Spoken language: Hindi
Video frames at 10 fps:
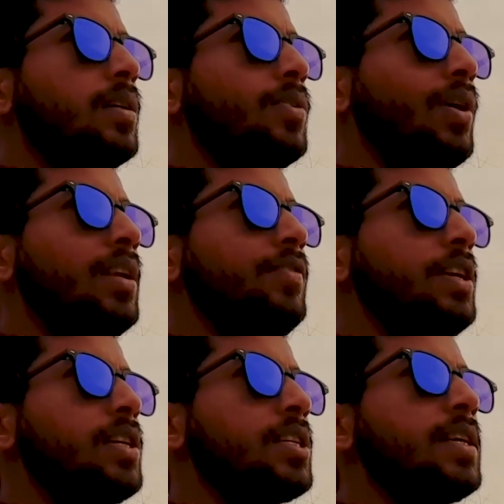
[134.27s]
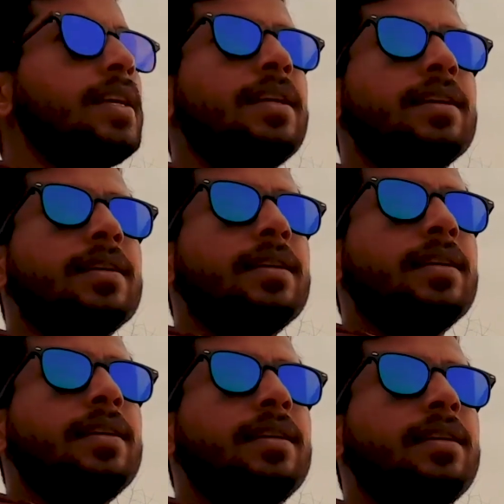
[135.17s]
क्वालिफिकेशन
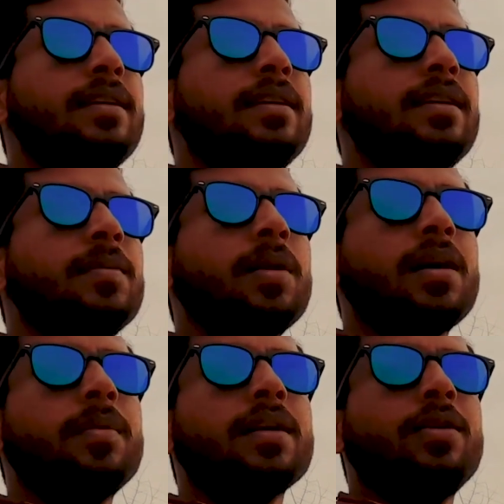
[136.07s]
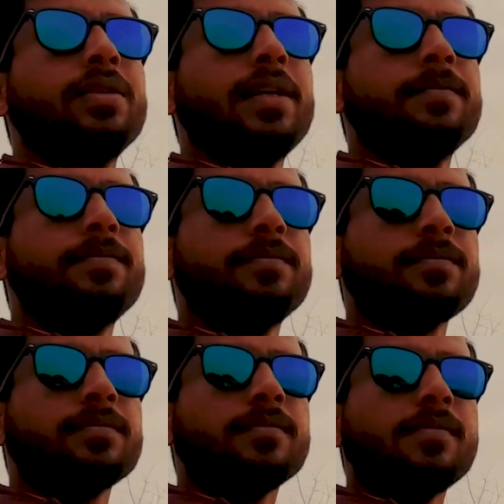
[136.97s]
के बराबर का होता
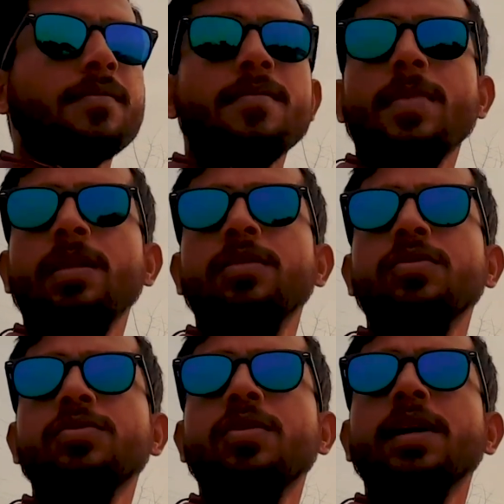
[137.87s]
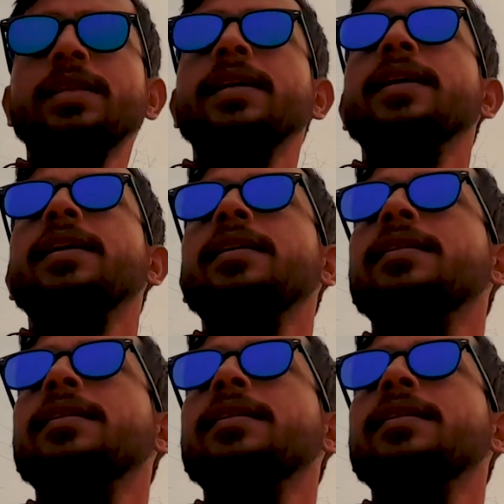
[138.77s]
है तो कुछ लोग कहते हैं कि